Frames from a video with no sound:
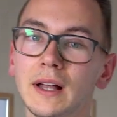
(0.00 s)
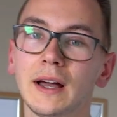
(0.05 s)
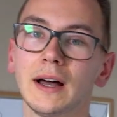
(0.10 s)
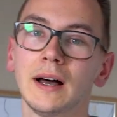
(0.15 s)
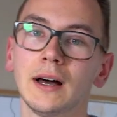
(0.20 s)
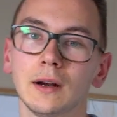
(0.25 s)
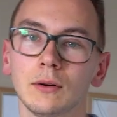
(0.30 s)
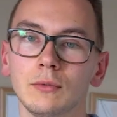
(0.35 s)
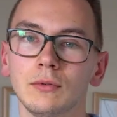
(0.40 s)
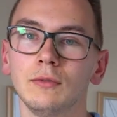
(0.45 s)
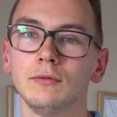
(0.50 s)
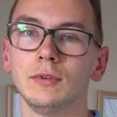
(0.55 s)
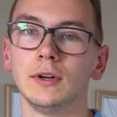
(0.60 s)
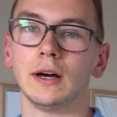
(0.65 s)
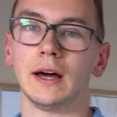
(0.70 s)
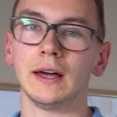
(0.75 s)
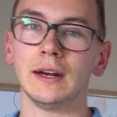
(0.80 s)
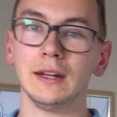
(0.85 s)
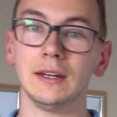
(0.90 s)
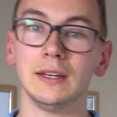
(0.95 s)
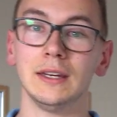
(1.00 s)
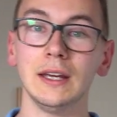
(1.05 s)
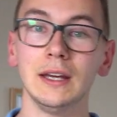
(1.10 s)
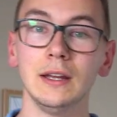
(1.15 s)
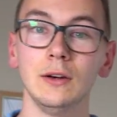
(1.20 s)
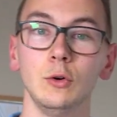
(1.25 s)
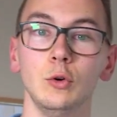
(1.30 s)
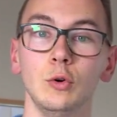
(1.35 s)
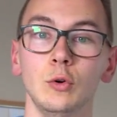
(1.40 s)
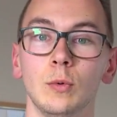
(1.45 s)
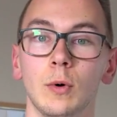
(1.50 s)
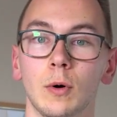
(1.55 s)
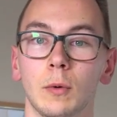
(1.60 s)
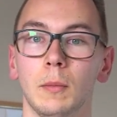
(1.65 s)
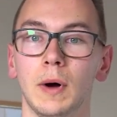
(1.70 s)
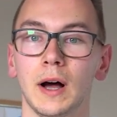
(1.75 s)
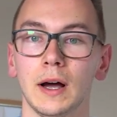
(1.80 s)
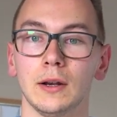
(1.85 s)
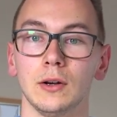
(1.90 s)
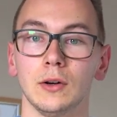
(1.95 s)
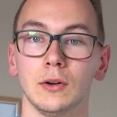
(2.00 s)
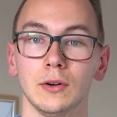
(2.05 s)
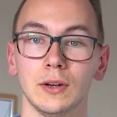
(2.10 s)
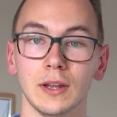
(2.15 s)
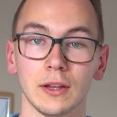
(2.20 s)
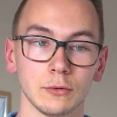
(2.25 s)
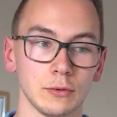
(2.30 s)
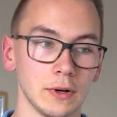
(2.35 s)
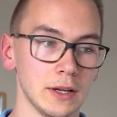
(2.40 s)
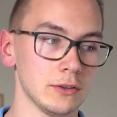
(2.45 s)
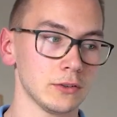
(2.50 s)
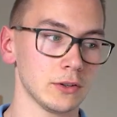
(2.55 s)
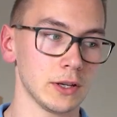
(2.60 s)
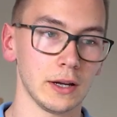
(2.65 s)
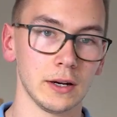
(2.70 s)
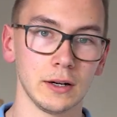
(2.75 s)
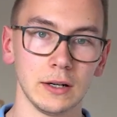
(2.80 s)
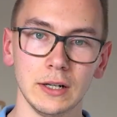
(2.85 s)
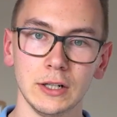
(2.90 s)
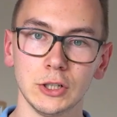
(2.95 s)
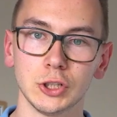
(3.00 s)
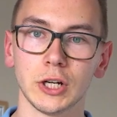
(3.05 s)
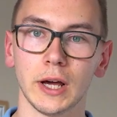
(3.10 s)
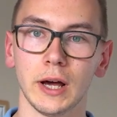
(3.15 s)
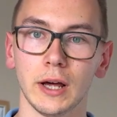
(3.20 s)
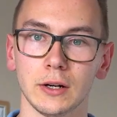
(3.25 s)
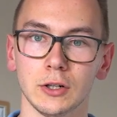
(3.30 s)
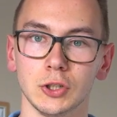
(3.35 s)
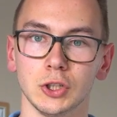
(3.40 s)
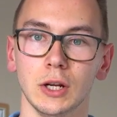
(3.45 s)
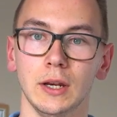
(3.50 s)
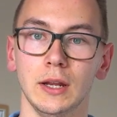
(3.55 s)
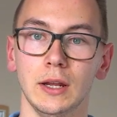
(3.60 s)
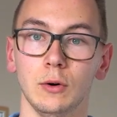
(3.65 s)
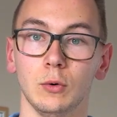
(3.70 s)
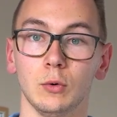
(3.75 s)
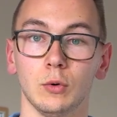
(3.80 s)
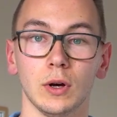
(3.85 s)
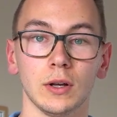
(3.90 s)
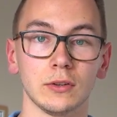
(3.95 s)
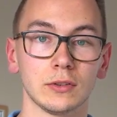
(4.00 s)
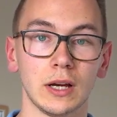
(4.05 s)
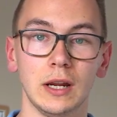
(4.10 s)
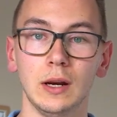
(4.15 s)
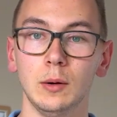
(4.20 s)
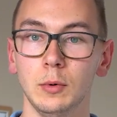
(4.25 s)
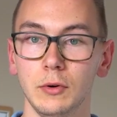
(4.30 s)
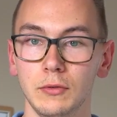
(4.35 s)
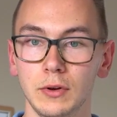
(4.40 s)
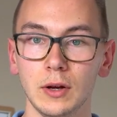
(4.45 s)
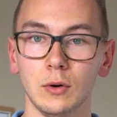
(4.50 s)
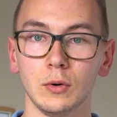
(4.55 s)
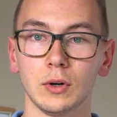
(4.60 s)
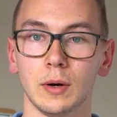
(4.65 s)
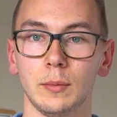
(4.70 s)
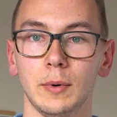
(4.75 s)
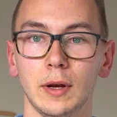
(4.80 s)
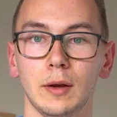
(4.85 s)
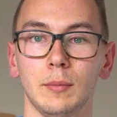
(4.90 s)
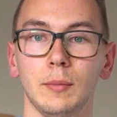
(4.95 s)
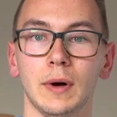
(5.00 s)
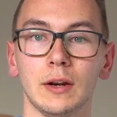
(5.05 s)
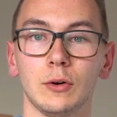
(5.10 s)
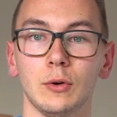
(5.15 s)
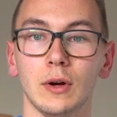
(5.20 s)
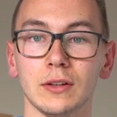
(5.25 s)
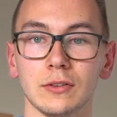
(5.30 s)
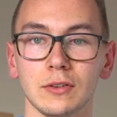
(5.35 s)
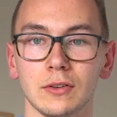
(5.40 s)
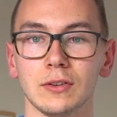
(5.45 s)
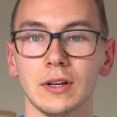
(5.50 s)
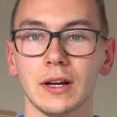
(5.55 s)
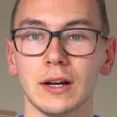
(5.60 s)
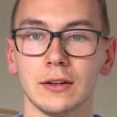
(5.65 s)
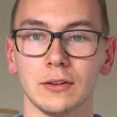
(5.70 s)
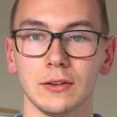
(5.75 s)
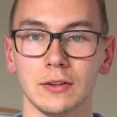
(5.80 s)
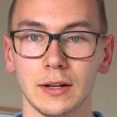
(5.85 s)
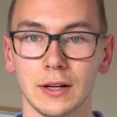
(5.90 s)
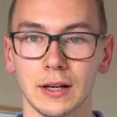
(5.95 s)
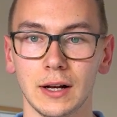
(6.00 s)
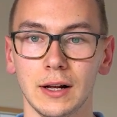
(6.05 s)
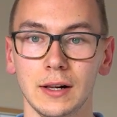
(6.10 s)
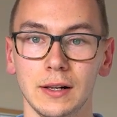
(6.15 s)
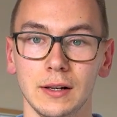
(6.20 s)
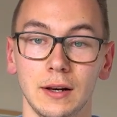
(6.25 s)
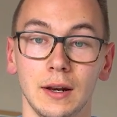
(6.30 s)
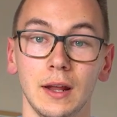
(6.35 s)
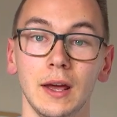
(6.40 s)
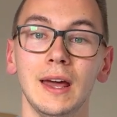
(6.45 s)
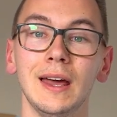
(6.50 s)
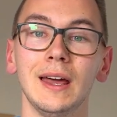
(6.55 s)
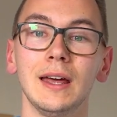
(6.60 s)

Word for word: gerade wenn wir eine Dehnübung machen. Das war jetzt gerade eine statische Dehnung. Du hast keine Bewegung dabei gemacht, du hast das ja ganz Zeit gehalten.